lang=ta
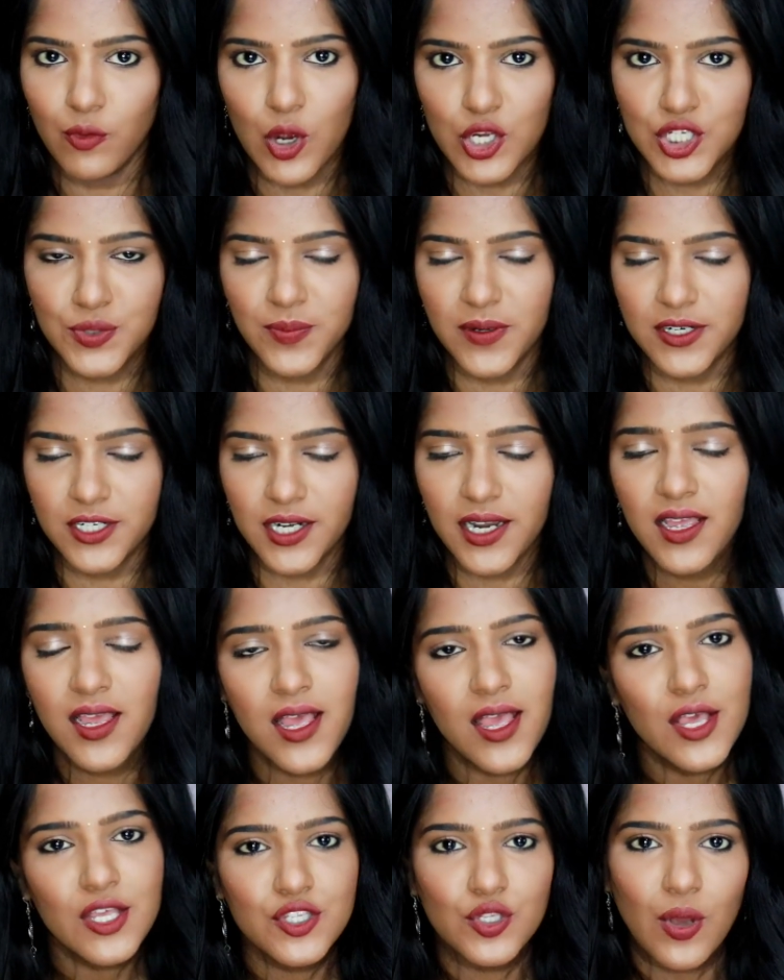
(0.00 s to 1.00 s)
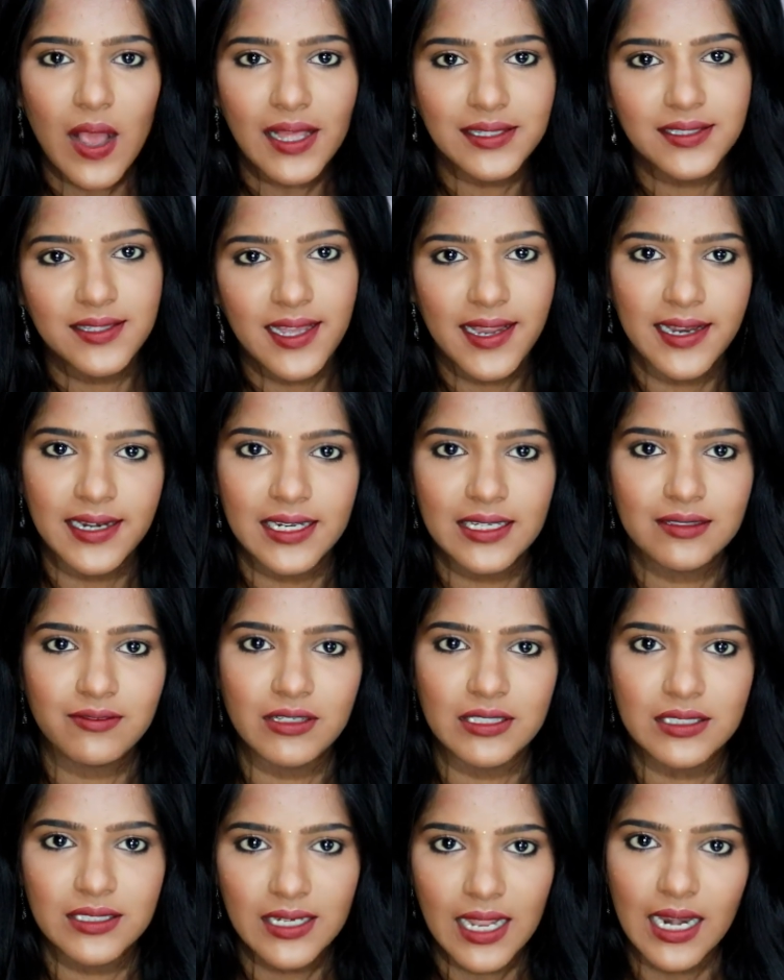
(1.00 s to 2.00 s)
வாஷ் பண்ணுறேன் ஸோ அதுதான்
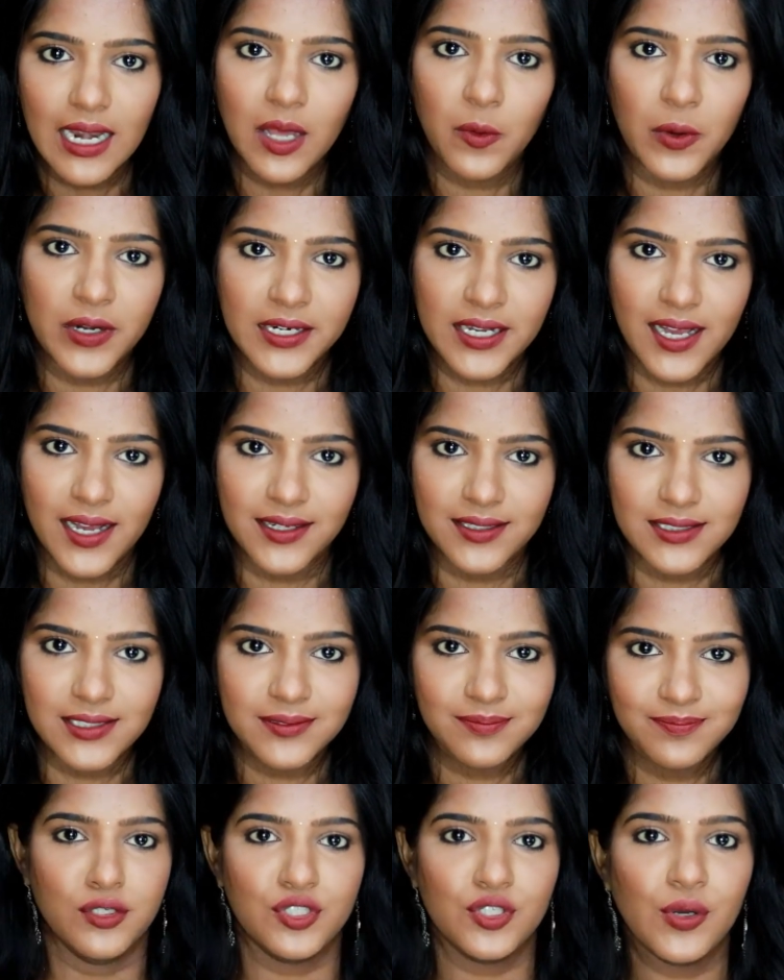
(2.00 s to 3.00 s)
எனக்கு வந்து நல்லா ஒர்க் ஆகுது